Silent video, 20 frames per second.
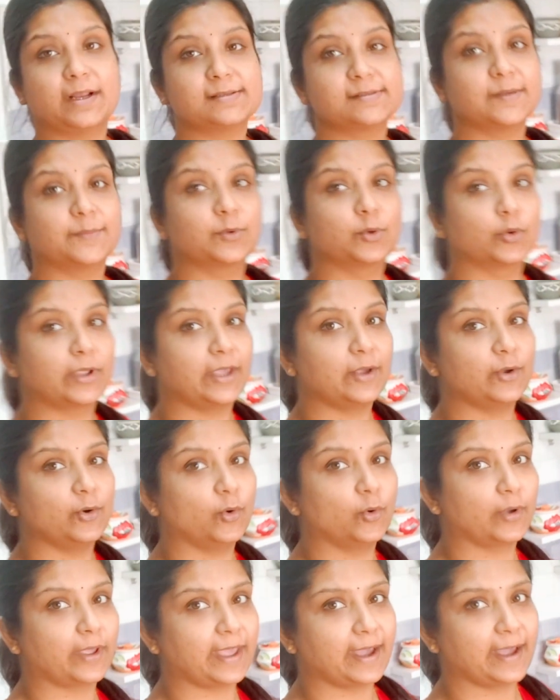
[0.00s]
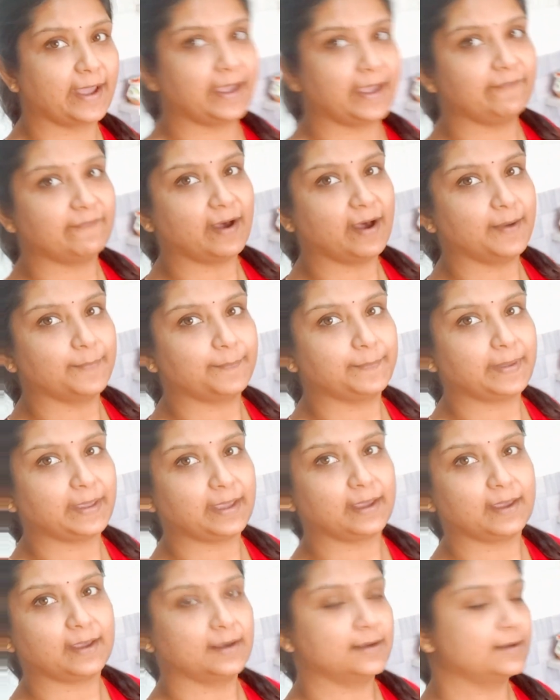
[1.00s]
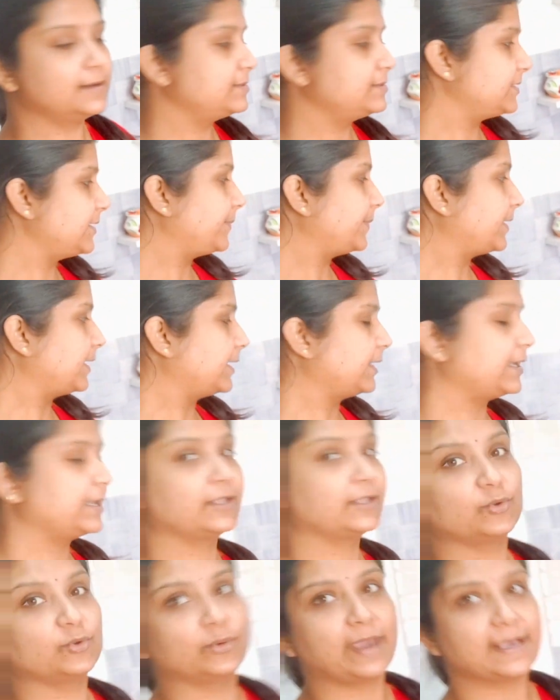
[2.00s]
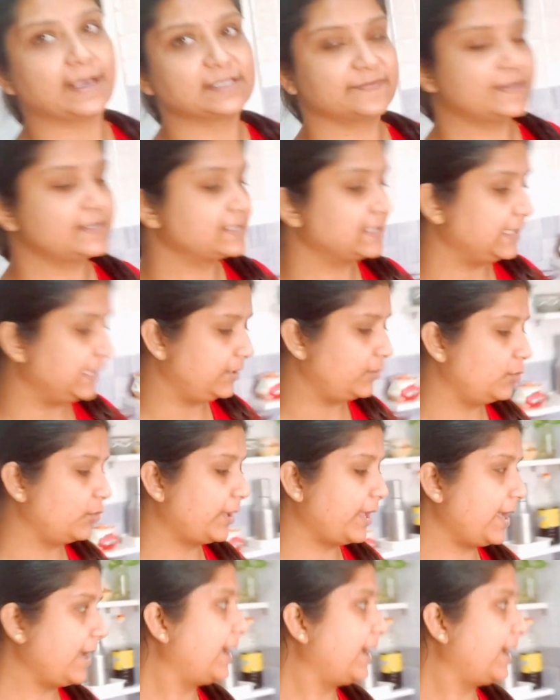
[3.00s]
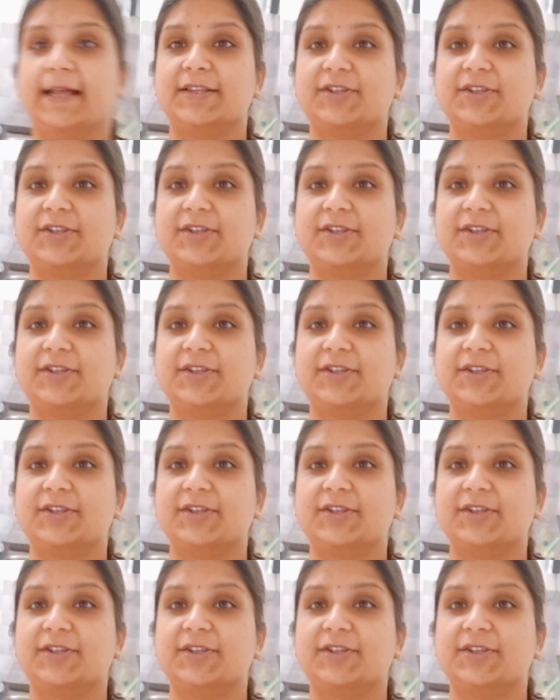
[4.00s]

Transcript: है सब कुकिंग हो गया है वहाँ पे सब करके रखी हूँ गैस वैस क्लीन हो गया